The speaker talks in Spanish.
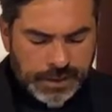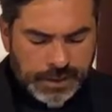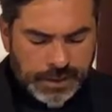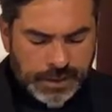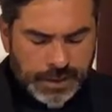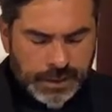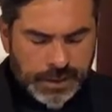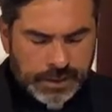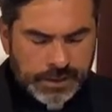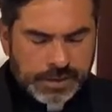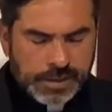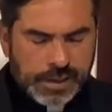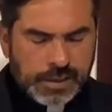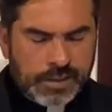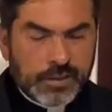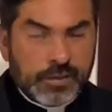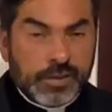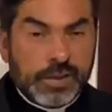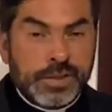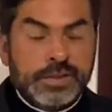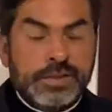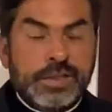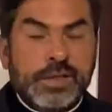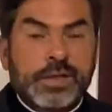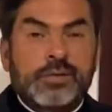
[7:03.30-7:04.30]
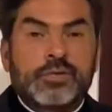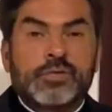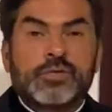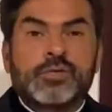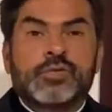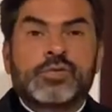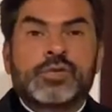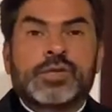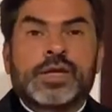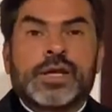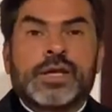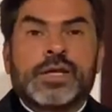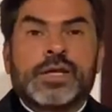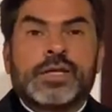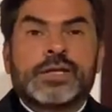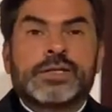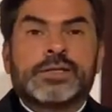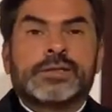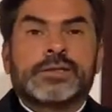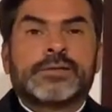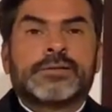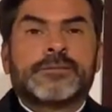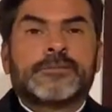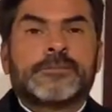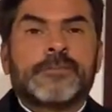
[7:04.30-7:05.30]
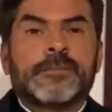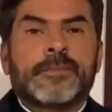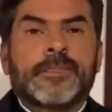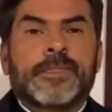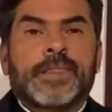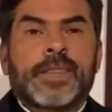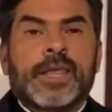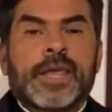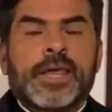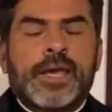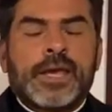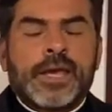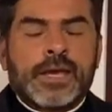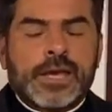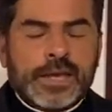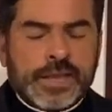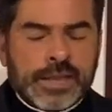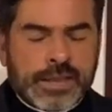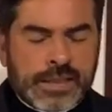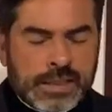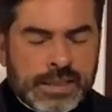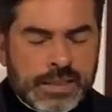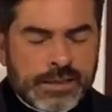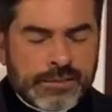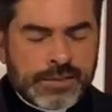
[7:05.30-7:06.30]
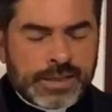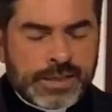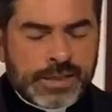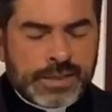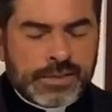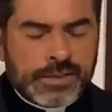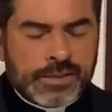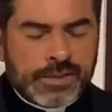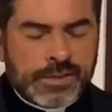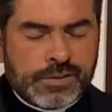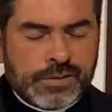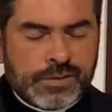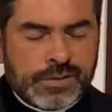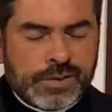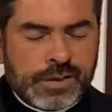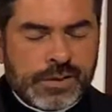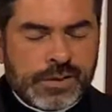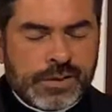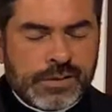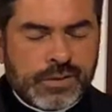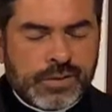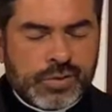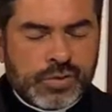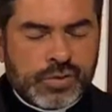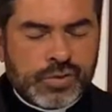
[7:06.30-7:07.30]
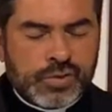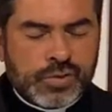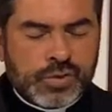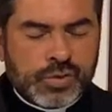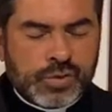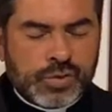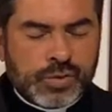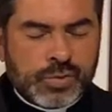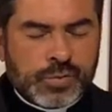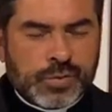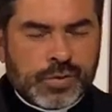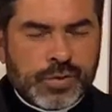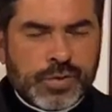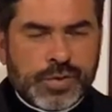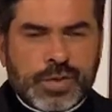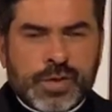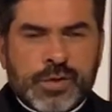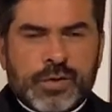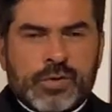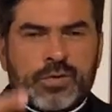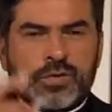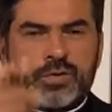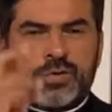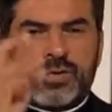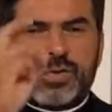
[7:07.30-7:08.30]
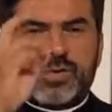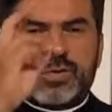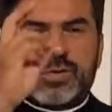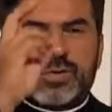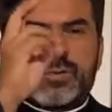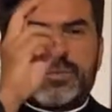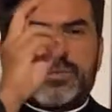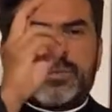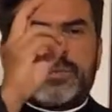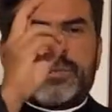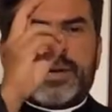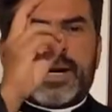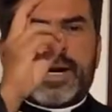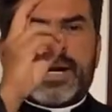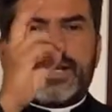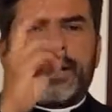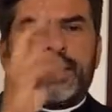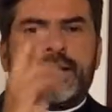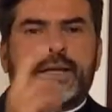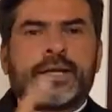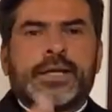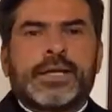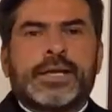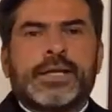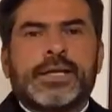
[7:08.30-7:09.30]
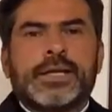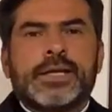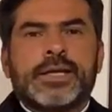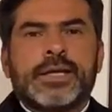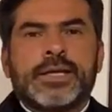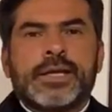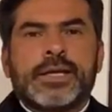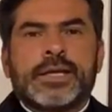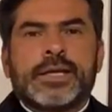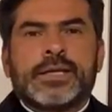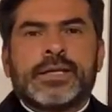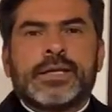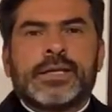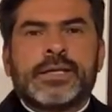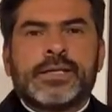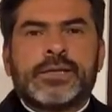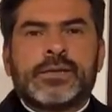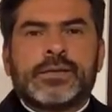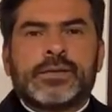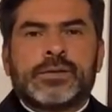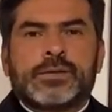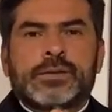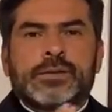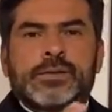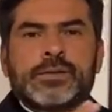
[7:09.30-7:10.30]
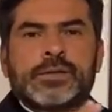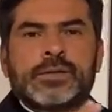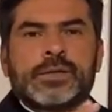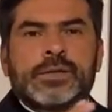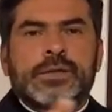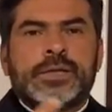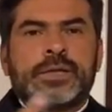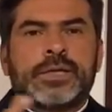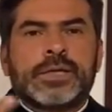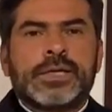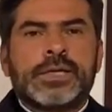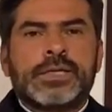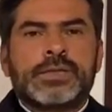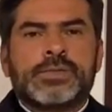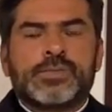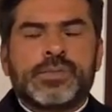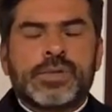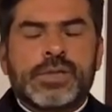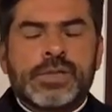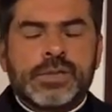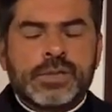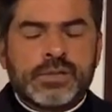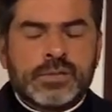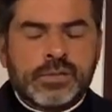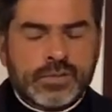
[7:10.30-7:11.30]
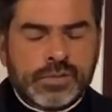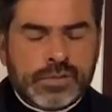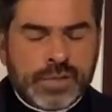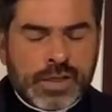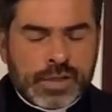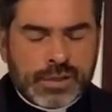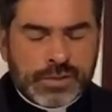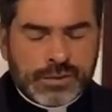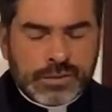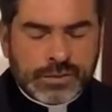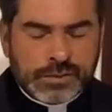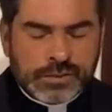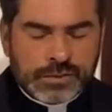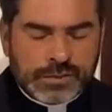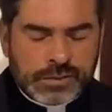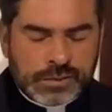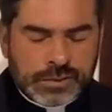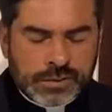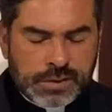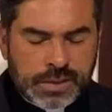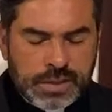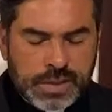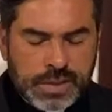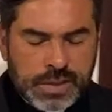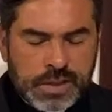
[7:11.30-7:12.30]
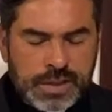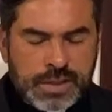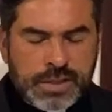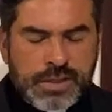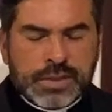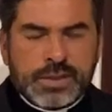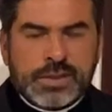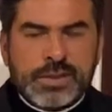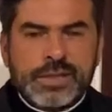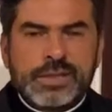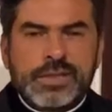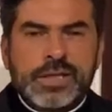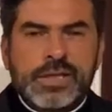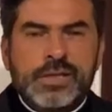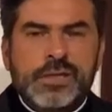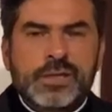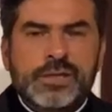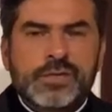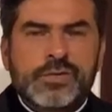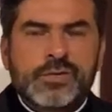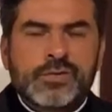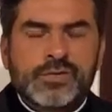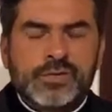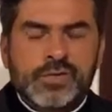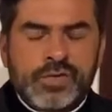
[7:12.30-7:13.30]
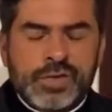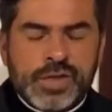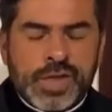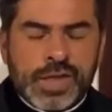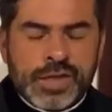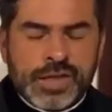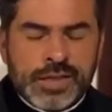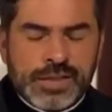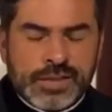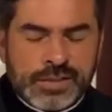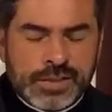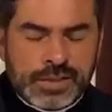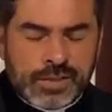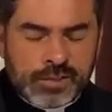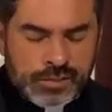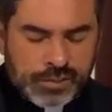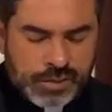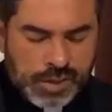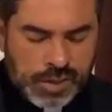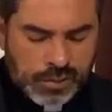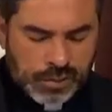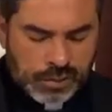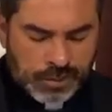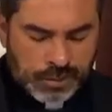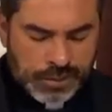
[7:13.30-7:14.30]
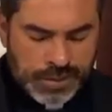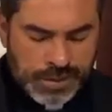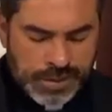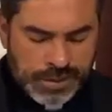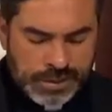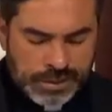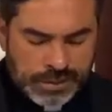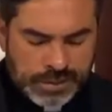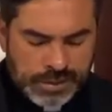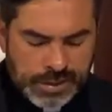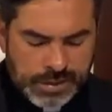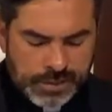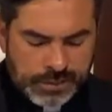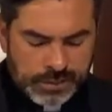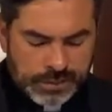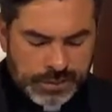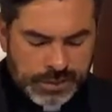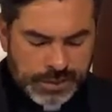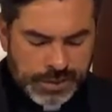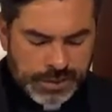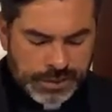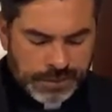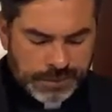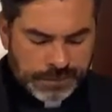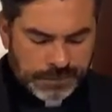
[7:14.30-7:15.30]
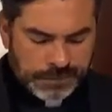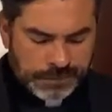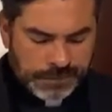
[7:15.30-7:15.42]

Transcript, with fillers: El Señor esté con ustedes. Y la bendición de Dios Todopoderoso, Padre, Hijo y Espíritu Santo, descienda sobre ustedes y los acompañe siempre.